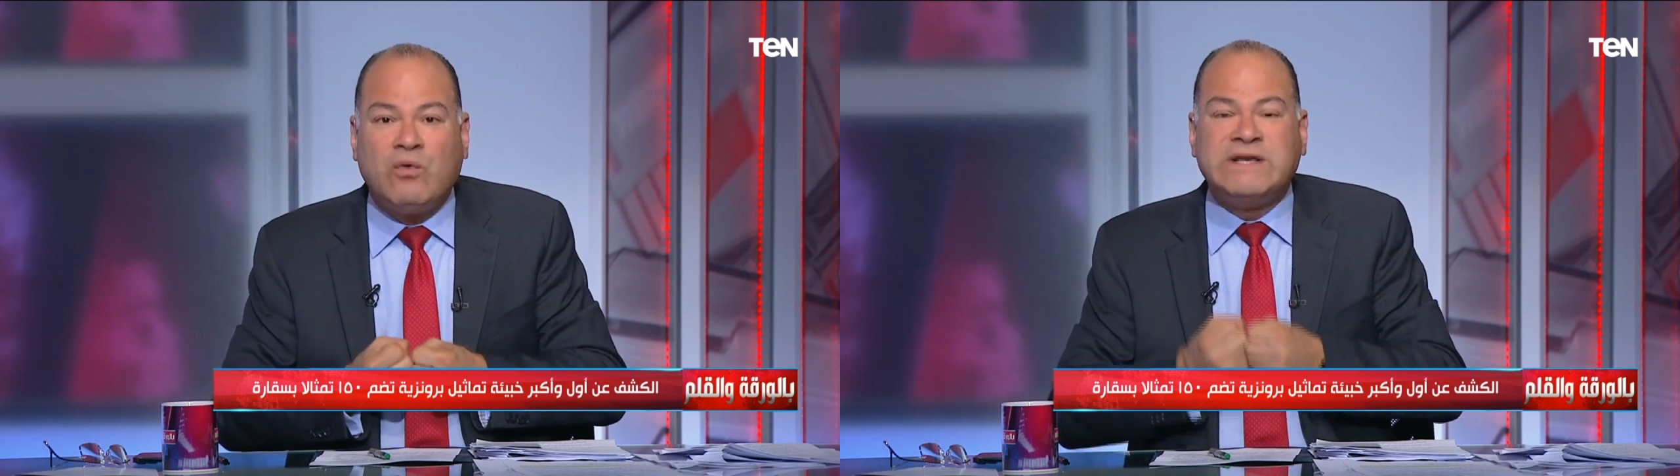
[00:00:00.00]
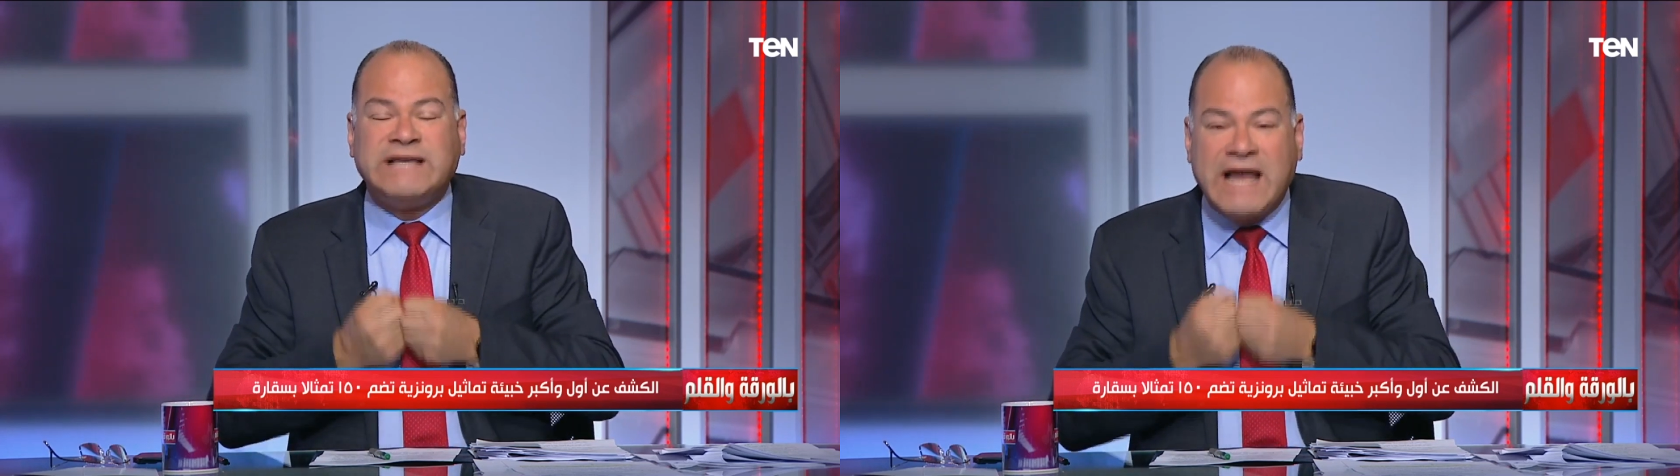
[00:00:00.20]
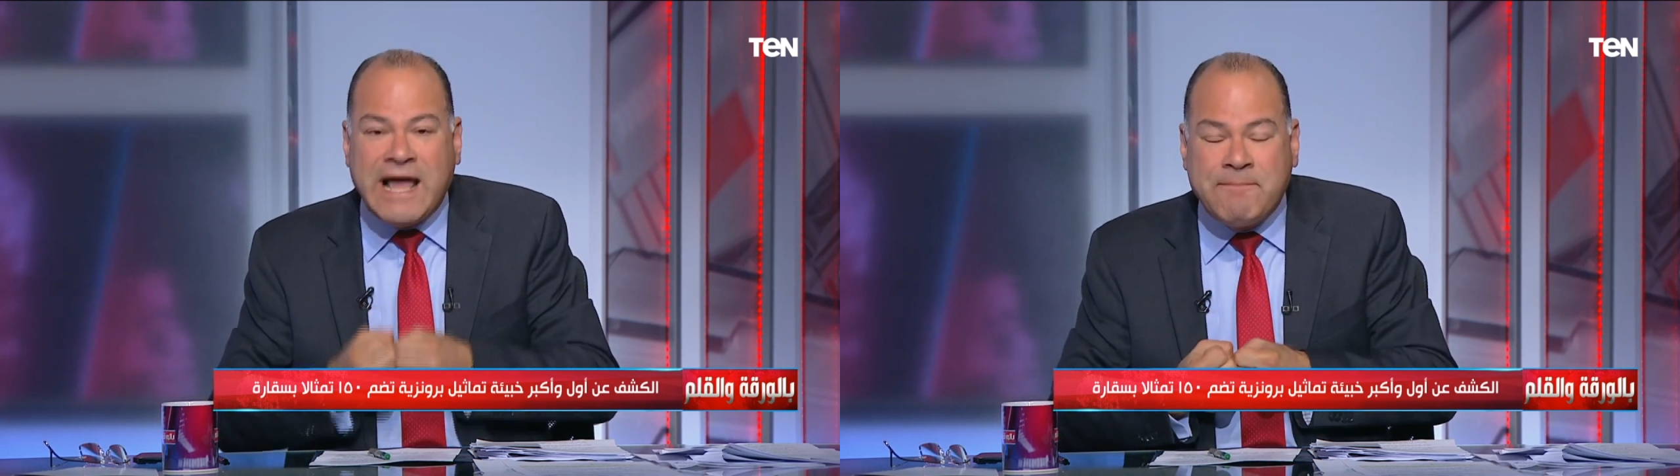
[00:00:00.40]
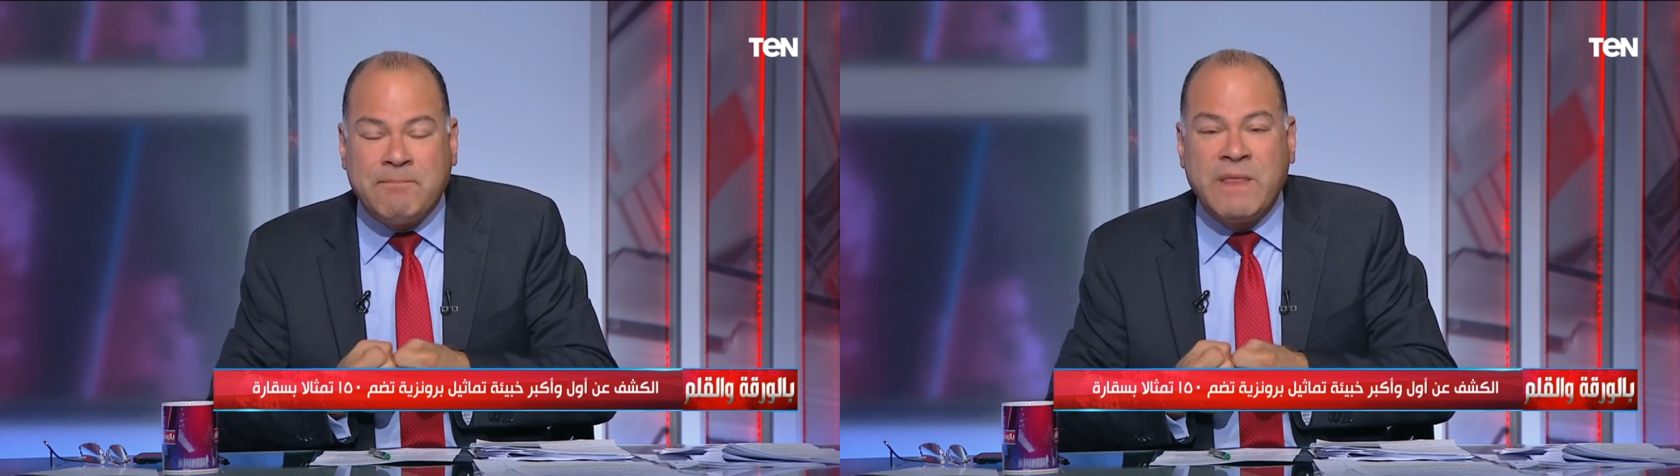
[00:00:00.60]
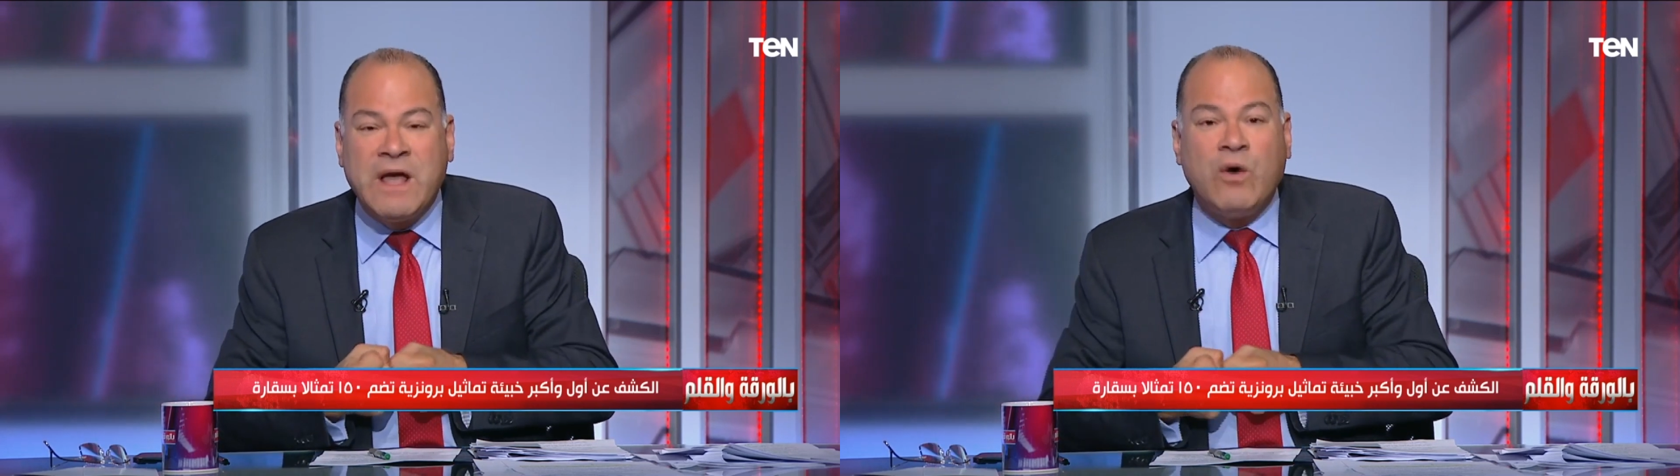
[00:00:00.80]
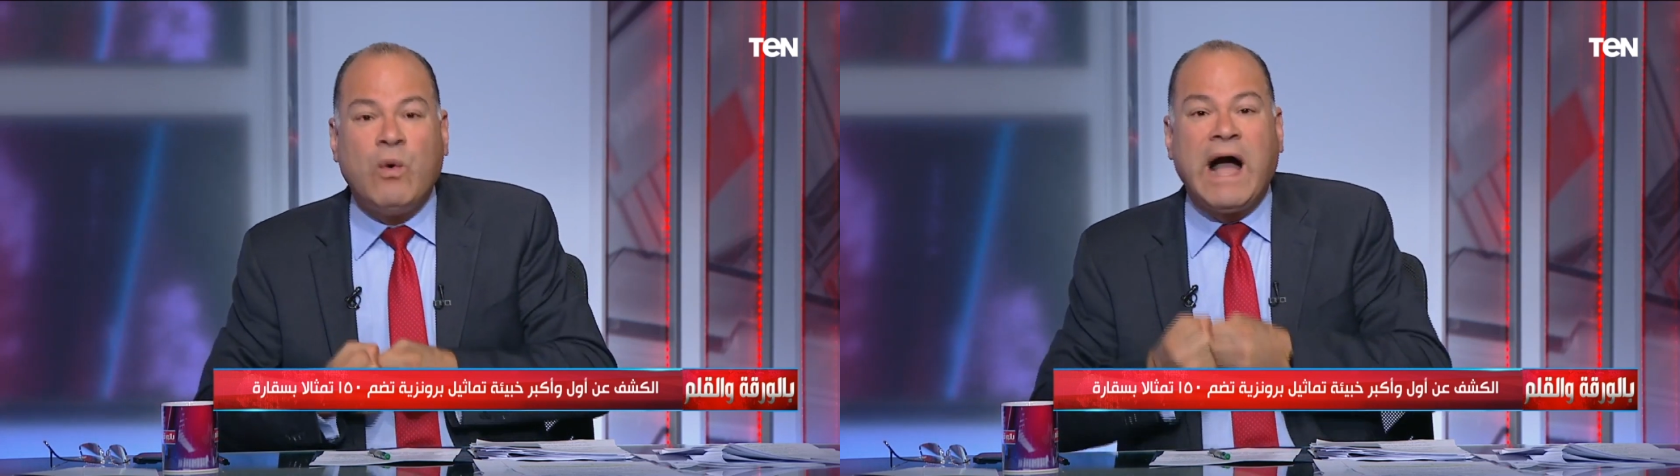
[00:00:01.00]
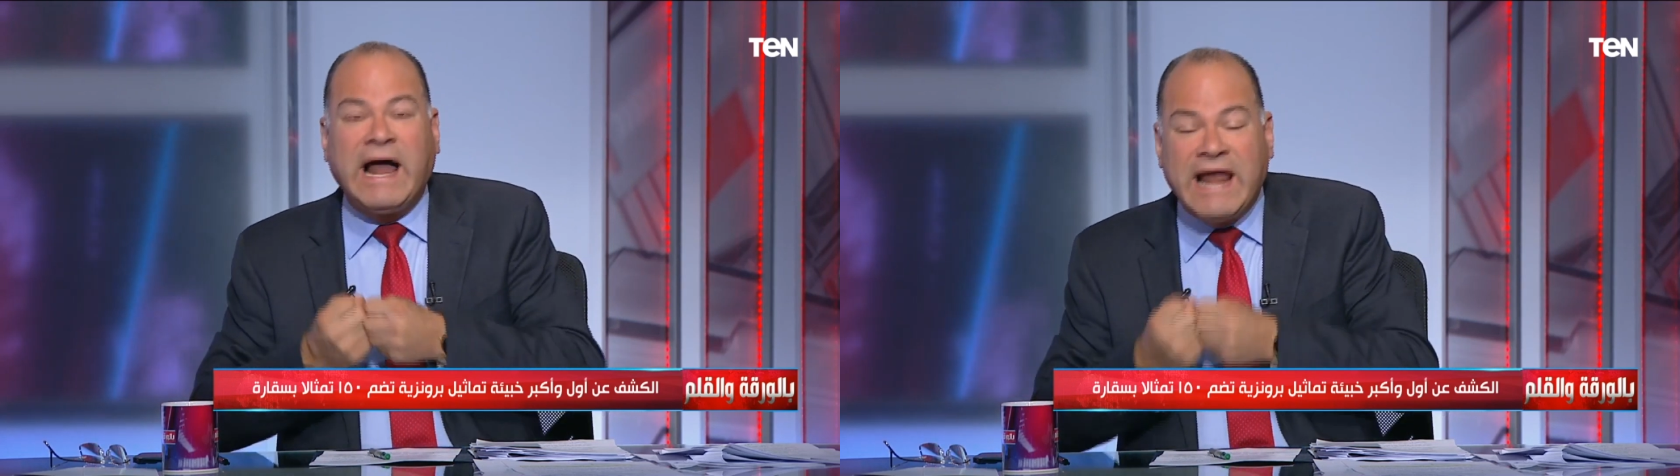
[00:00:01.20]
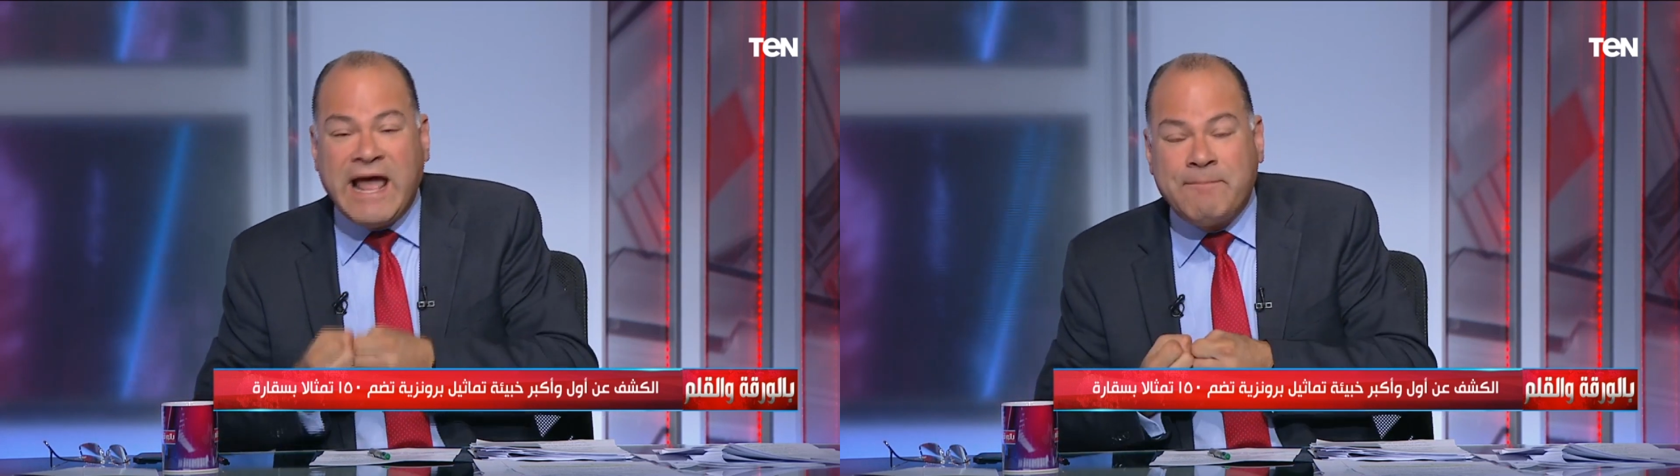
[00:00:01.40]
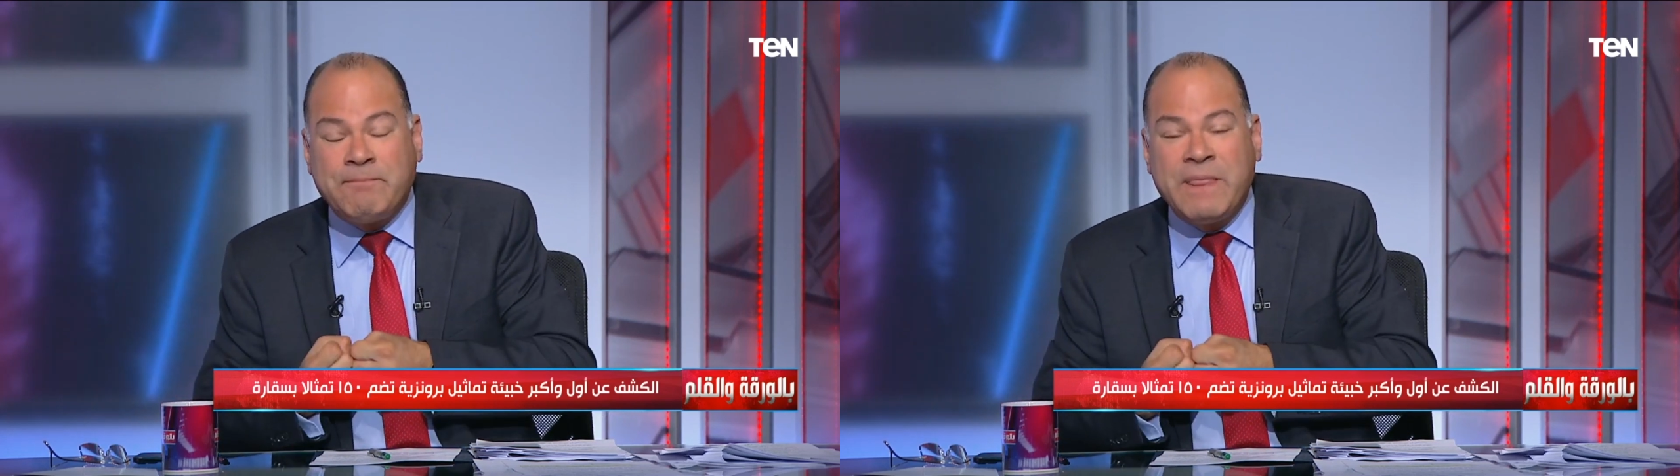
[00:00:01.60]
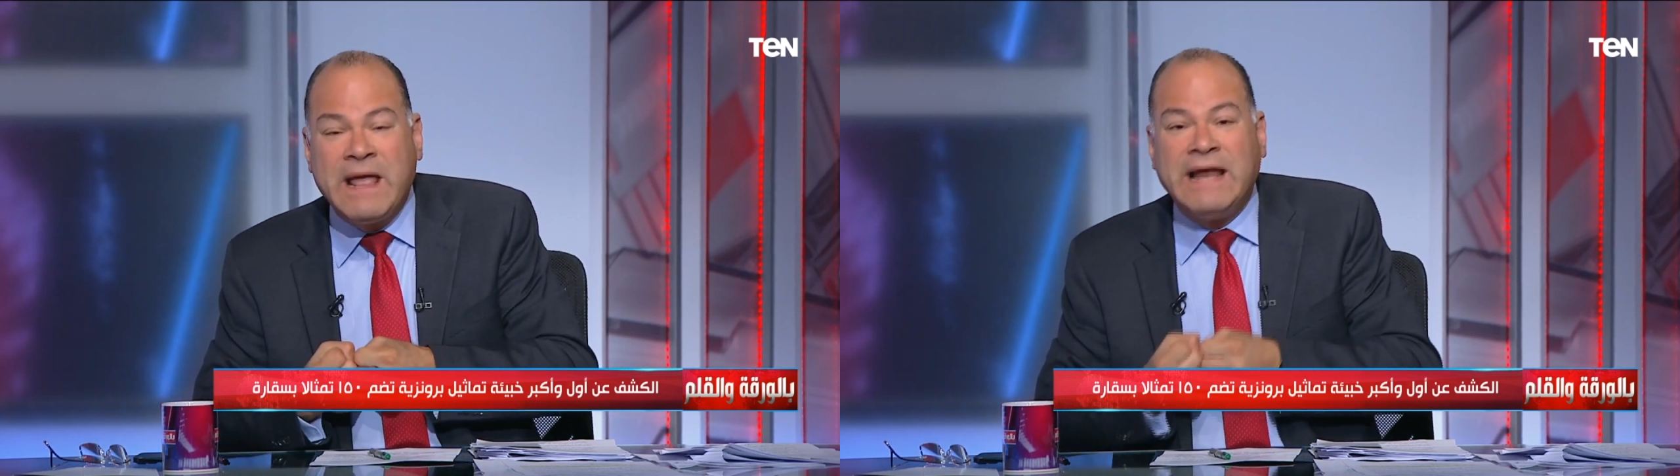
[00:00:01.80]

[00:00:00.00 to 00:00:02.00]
وسلام واحلام